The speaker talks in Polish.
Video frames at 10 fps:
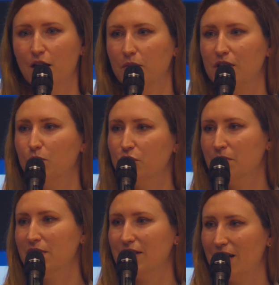my nie
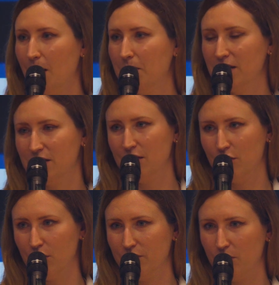musimy zarabiać
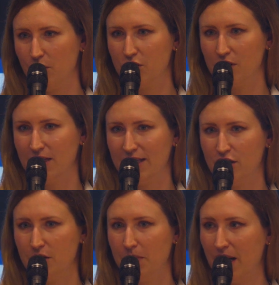tylko i wyłącznie na
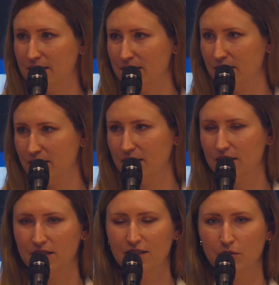naszej pracy, na,
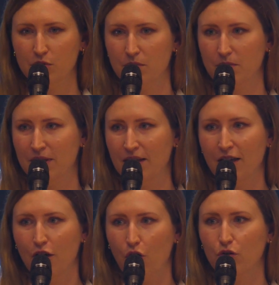na tym, że my
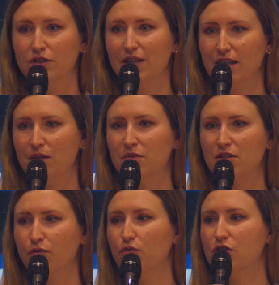oddajemy
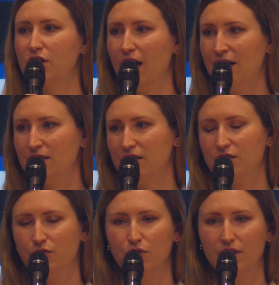swój czas i
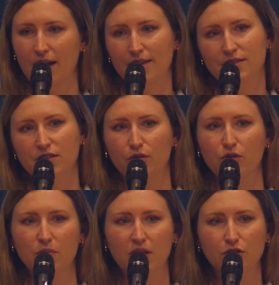swój talent,
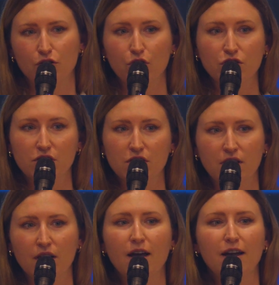swoje
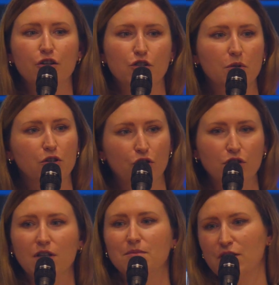umiejętności, żeby
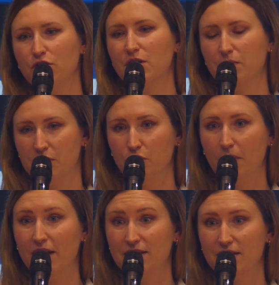ktoś nam za to zapłacił
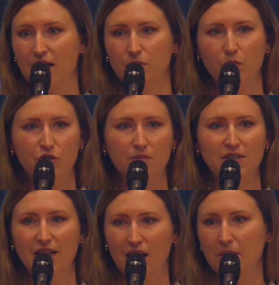pensję. My
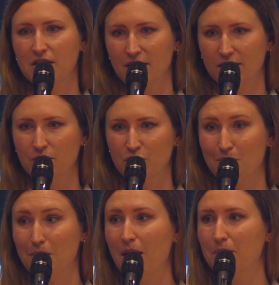możemy zarabiać na tym,
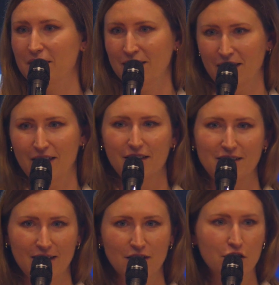że mamy
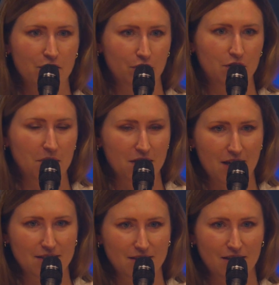jakieś kwoty
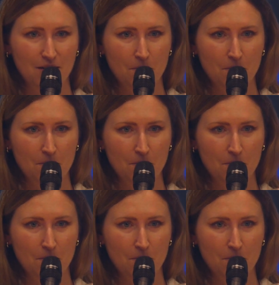pieniędzy,